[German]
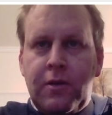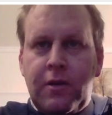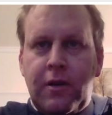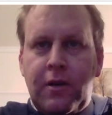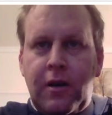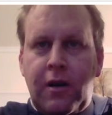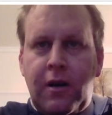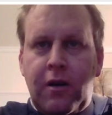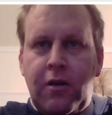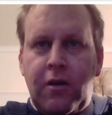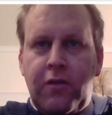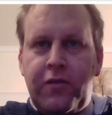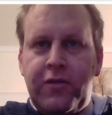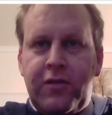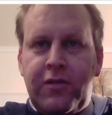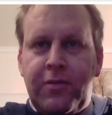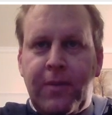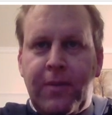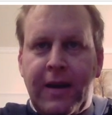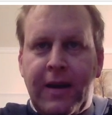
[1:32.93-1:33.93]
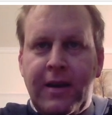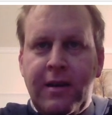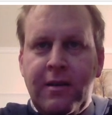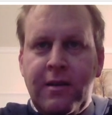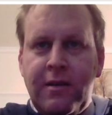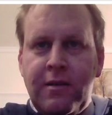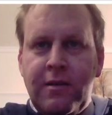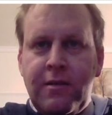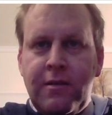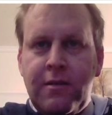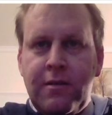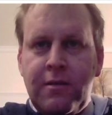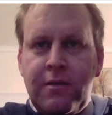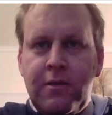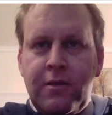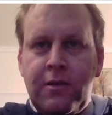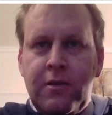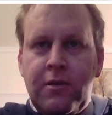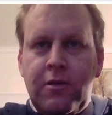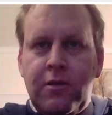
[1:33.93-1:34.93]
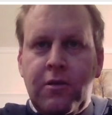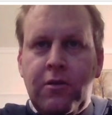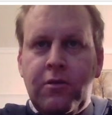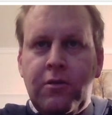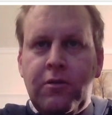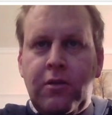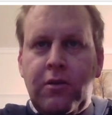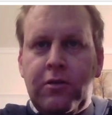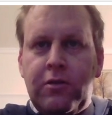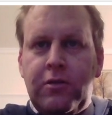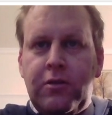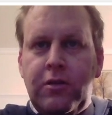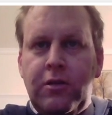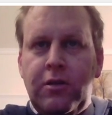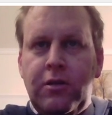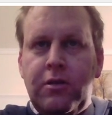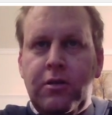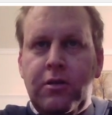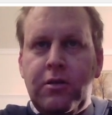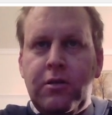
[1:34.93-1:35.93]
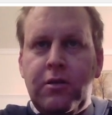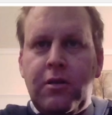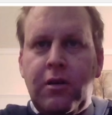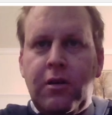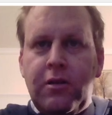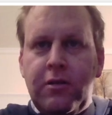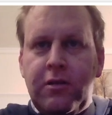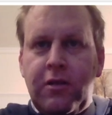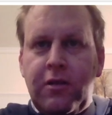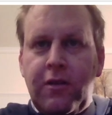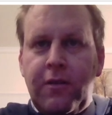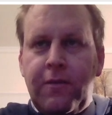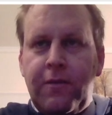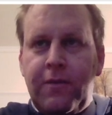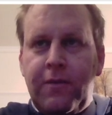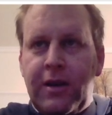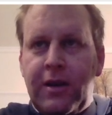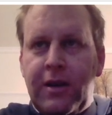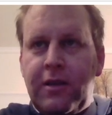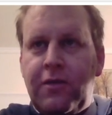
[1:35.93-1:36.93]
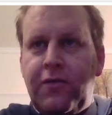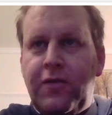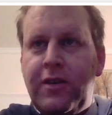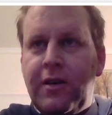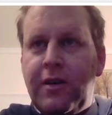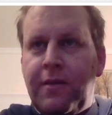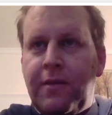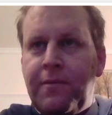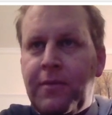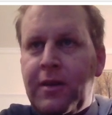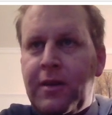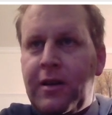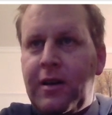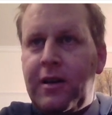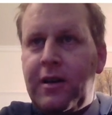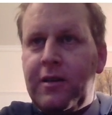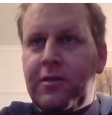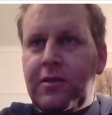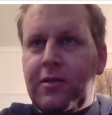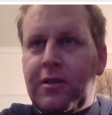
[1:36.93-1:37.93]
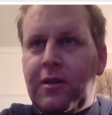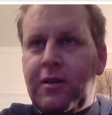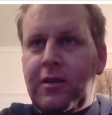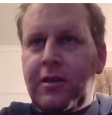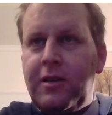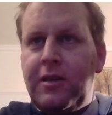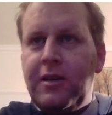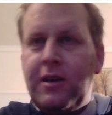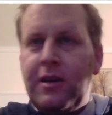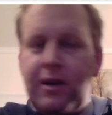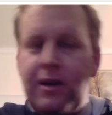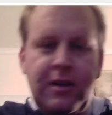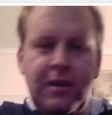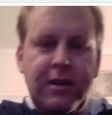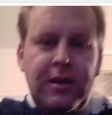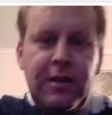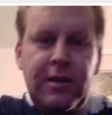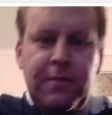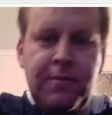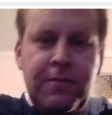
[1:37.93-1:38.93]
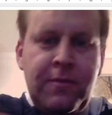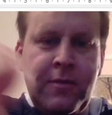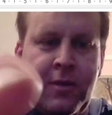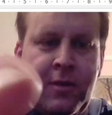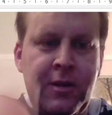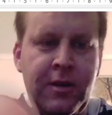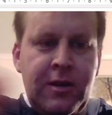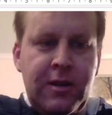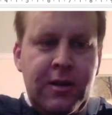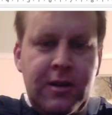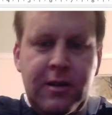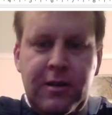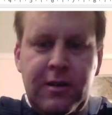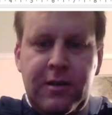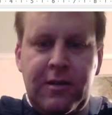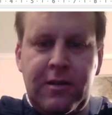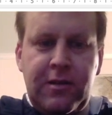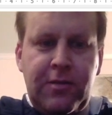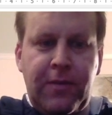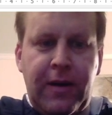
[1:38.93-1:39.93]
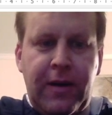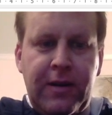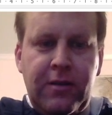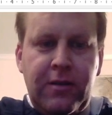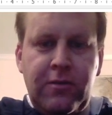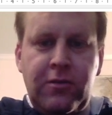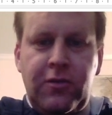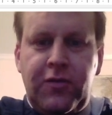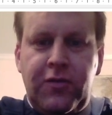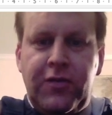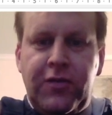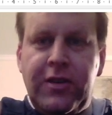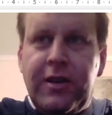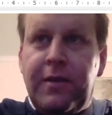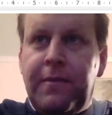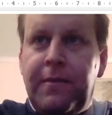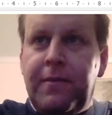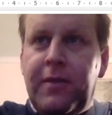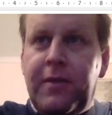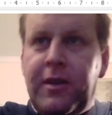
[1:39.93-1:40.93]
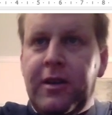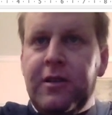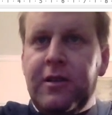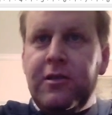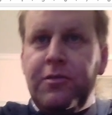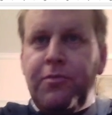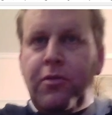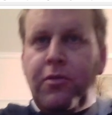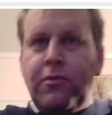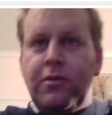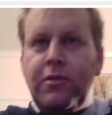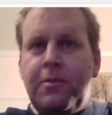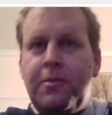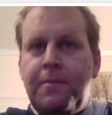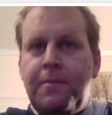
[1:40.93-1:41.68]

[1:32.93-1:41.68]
auf 2 und da sehe ich, da ist der Wert 4. Also kann ich hier eingeben äh, 2 und 4 als Punkt.